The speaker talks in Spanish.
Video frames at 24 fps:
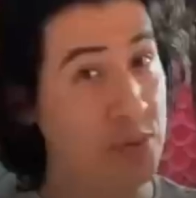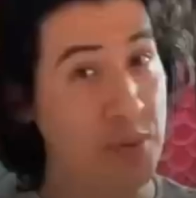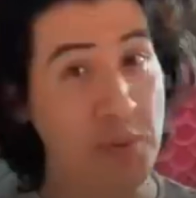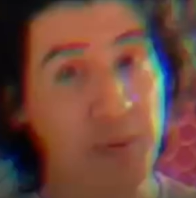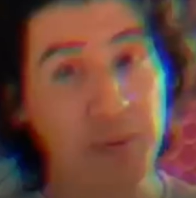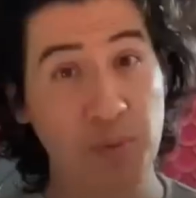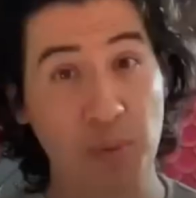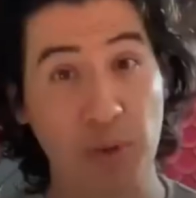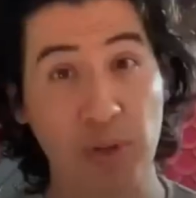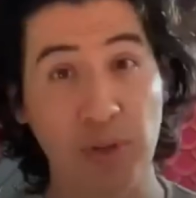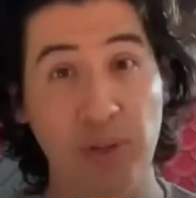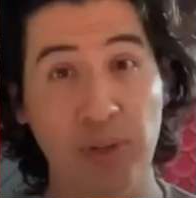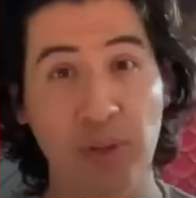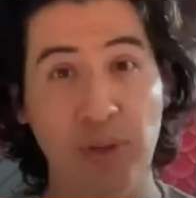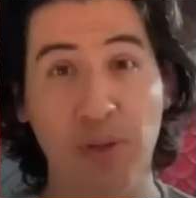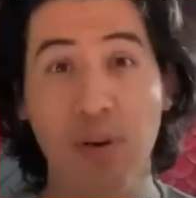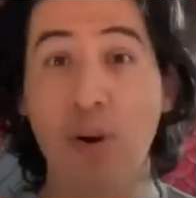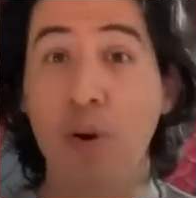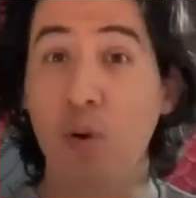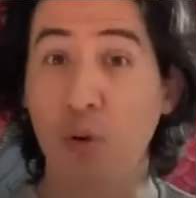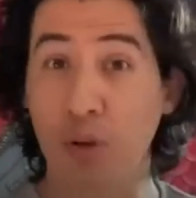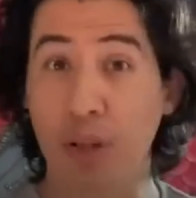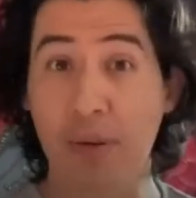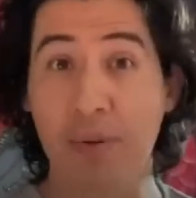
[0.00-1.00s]
Nos vemos pronto,
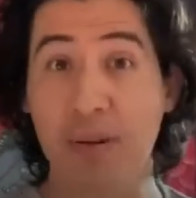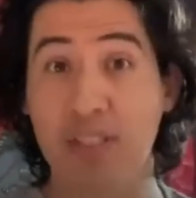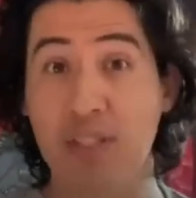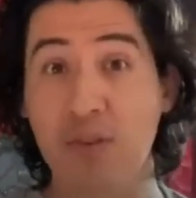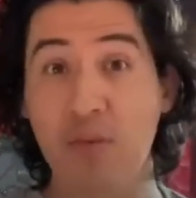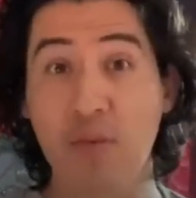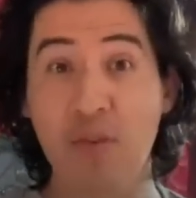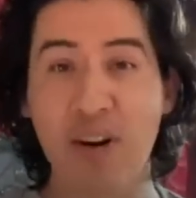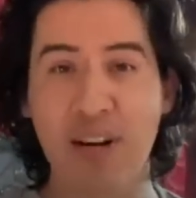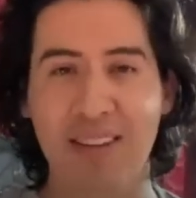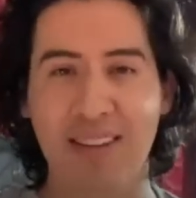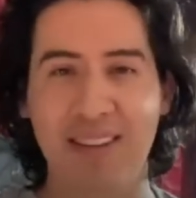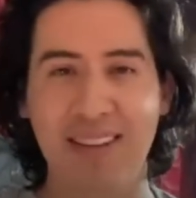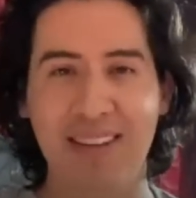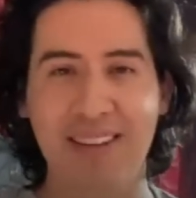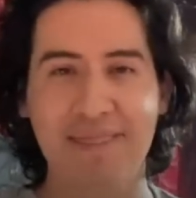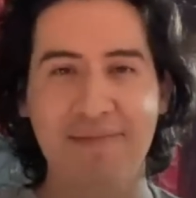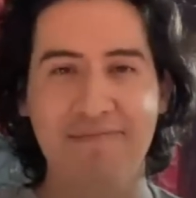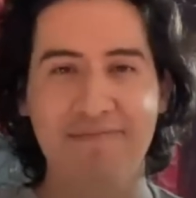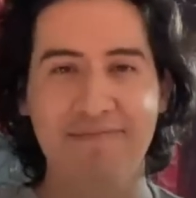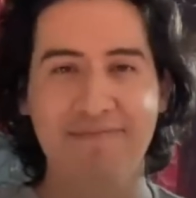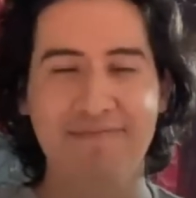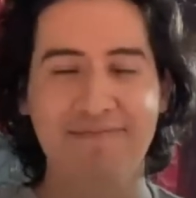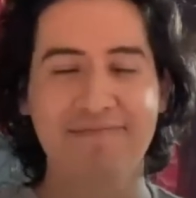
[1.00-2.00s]
un abrazo
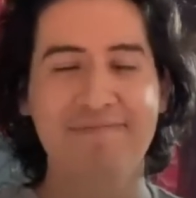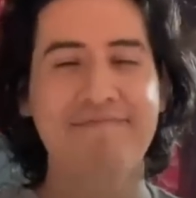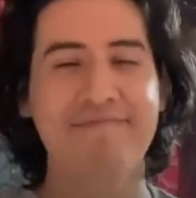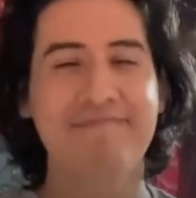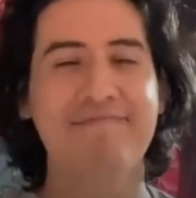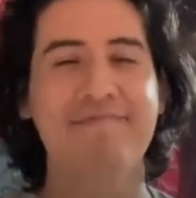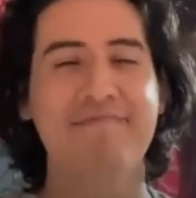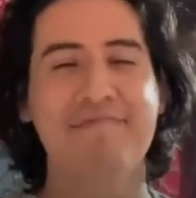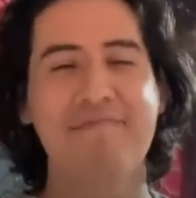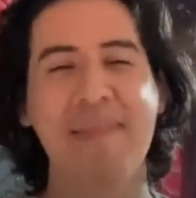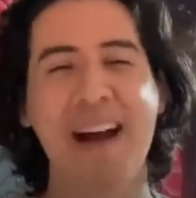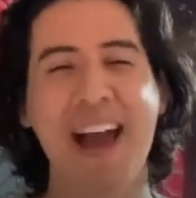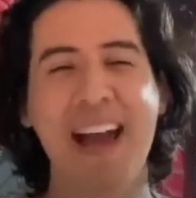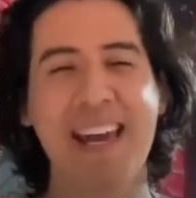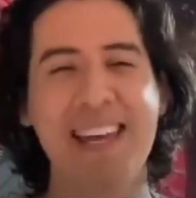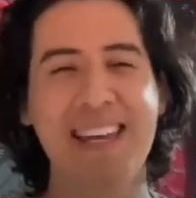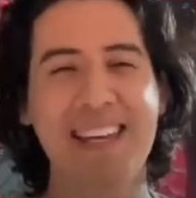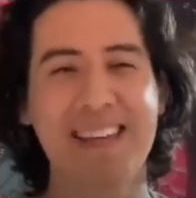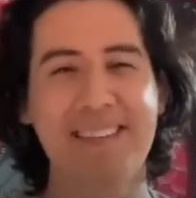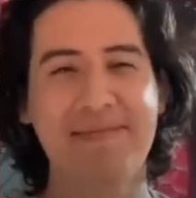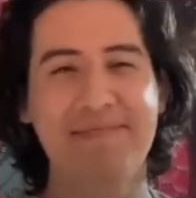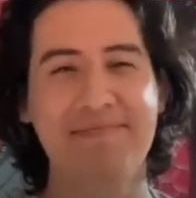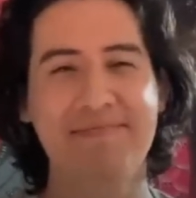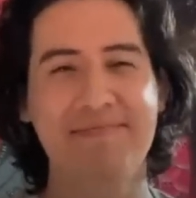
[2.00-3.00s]
fuerte,
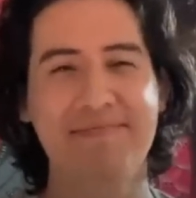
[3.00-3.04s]
bye.